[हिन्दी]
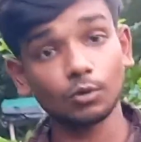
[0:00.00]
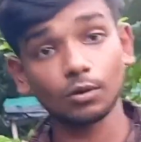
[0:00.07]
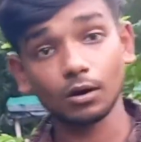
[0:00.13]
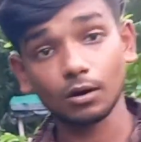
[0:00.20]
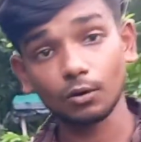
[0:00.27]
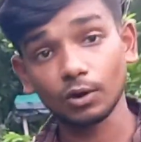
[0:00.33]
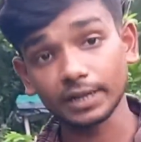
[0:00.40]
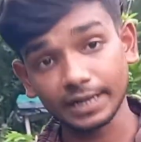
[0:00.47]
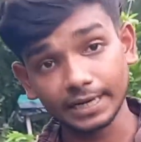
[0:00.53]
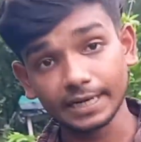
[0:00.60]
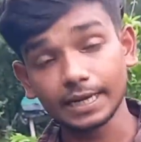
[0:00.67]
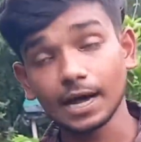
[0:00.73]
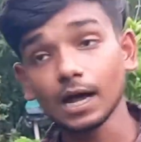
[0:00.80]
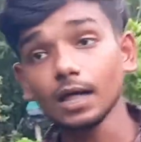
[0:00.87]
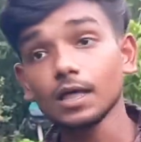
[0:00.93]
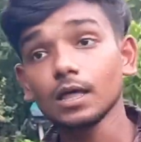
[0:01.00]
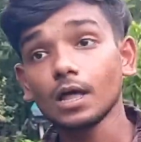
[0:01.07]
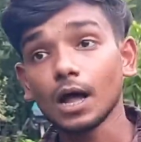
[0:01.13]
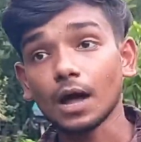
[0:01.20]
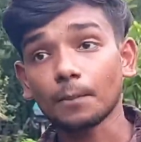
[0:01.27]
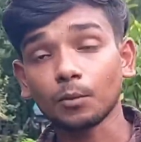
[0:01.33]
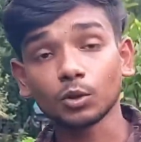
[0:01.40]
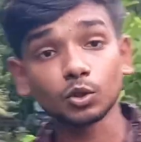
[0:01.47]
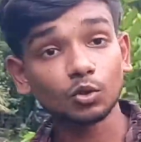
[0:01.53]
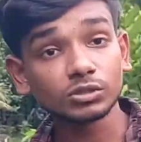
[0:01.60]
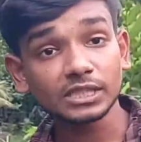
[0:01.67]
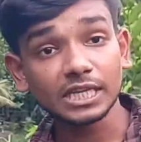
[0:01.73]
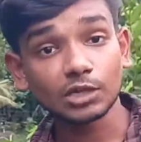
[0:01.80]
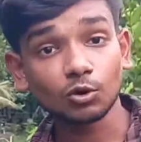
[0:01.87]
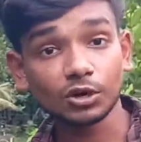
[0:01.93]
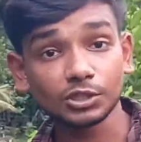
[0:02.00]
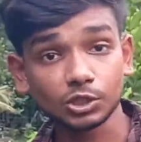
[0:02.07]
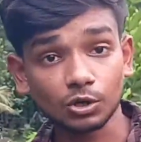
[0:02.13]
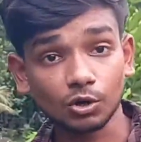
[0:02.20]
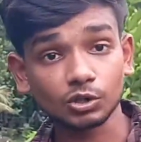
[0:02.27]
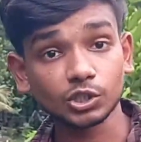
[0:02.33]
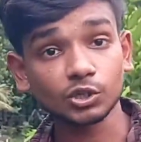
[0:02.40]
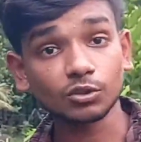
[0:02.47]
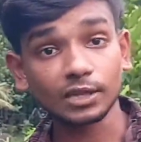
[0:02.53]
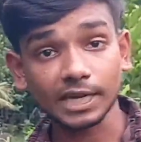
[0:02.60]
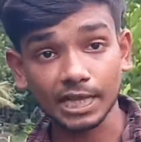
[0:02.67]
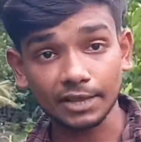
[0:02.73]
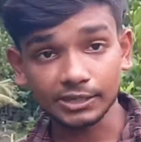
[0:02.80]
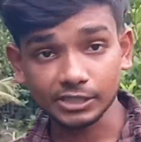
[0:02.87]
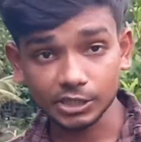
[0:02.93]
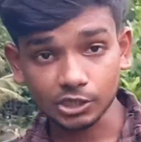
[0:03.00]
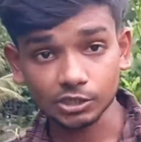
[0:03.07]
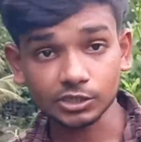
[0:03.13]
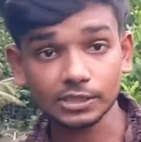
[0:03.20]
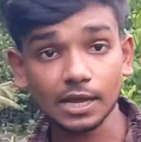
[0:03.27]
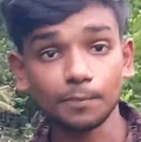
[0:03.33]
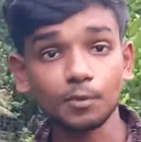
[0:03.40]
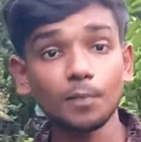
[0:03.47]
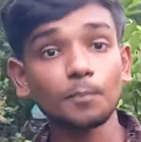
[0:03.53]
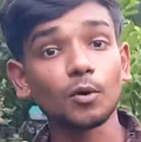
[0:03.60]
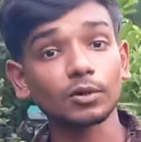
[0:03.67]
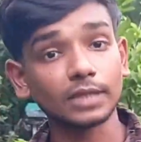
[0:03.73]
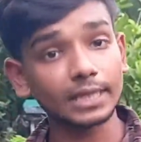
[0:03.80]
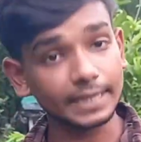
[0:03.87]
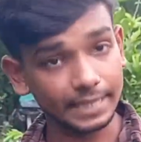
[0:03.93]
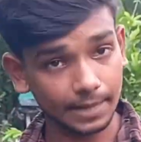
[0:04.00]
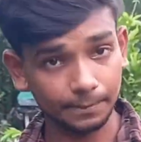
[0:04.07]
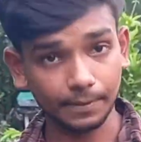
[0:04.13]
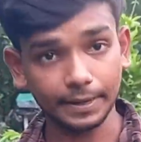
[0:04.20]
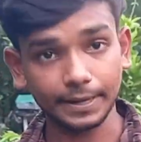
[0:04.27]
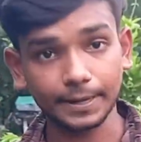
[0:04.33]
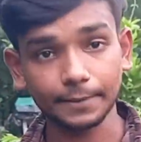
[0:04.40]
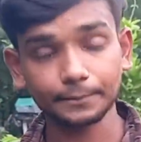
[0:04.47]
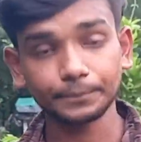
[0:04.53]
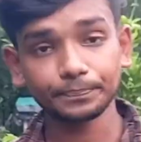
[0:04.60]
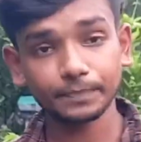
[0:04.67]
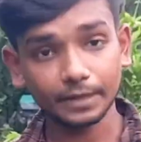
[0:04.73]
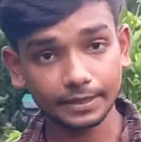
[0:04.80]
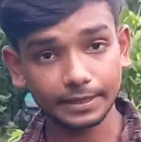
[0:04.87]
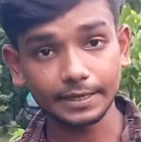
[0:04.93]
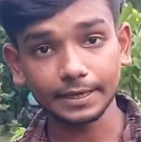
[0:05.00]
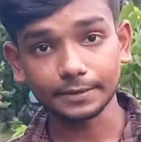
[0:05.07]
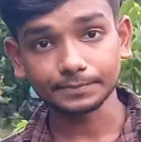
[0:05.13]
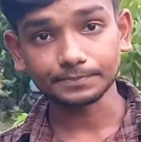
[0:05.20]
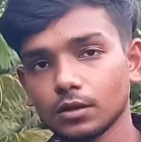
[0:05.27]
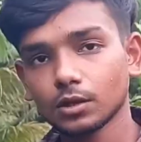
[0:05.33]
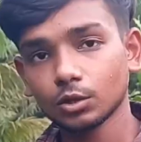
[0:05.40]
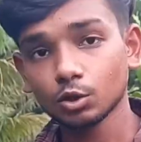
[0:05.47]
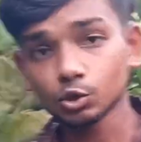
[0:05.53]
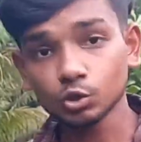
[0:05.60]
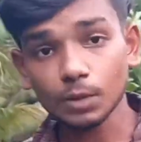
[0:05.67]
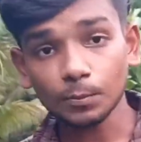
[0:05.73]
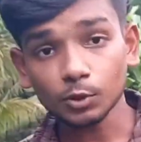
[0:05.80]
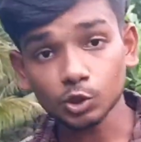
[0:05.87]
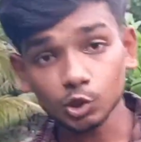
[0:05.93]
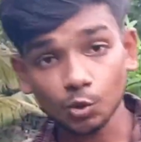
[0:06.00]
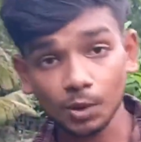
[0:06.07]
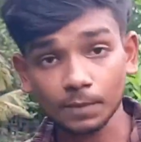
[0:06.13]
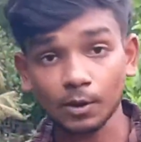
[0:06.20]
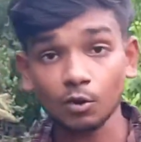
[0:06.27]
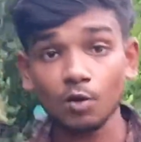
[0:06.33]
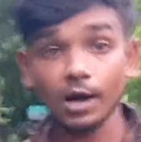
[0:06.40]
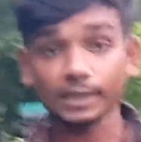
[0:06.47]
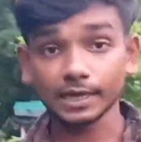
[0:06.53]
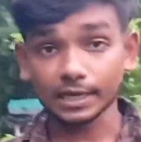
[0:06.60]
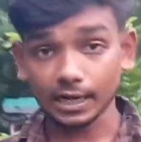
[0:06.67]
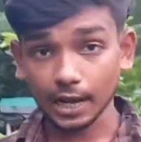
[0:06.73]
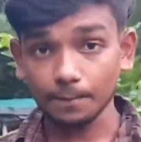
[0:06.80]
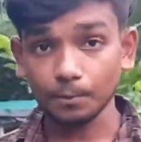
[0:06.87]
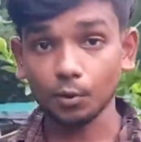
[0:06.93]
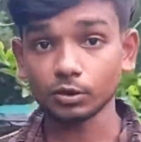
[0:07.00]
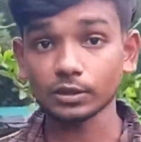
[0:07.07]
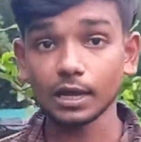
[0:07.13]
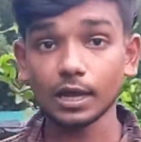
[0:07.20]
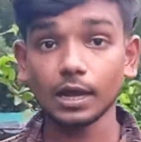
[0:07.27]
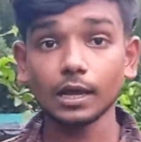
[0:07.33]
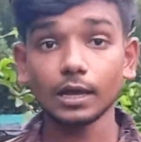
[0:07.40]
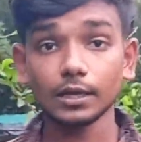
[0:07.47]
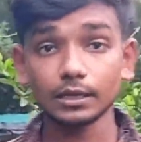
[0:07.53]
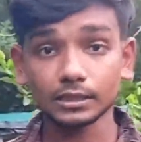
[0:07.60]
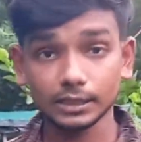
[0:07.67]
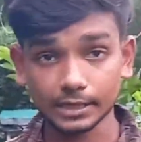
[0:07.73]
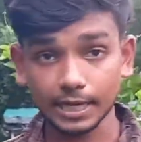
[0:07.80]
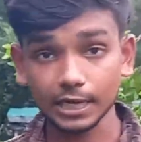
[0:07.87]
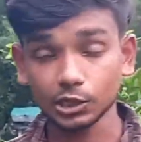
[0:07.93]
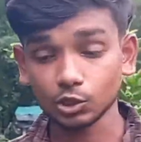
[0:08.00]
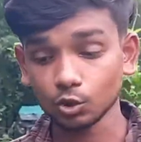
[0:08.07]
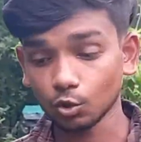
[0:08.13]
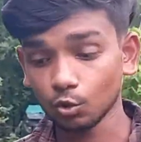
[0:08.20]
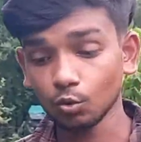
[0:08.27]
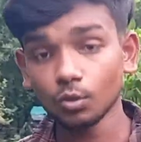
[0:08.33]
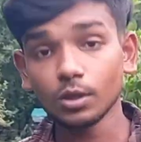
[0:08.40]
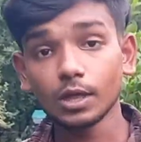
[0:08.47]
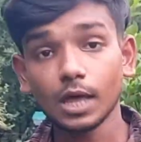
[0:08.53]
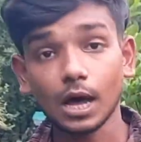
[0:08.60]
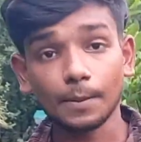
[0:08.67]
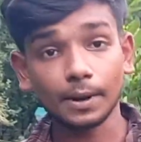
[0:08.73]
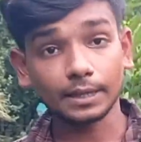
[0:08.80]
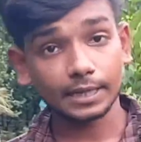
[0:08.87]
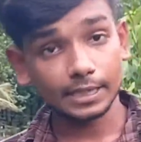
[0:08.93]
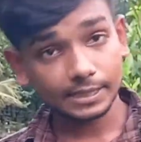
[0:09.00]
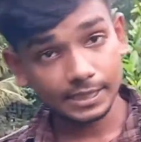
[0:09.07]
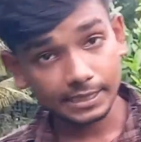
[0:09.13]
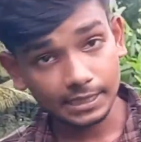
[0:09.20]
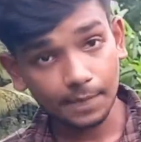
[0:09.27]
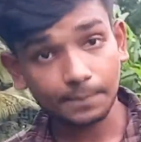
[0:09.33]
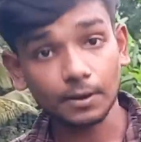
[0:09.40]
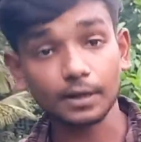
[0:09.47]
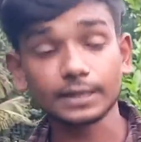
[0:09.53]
हो ऑल इंडिया आपको नज़दीक कोई जंक्शन रेलवे स्टेशन से आपको पौधा लेना पड़ेगा ठीक है दोस्तों आपको सुपर भागो अनार का पौधा चाहे तो हमारा नर्सरी से आप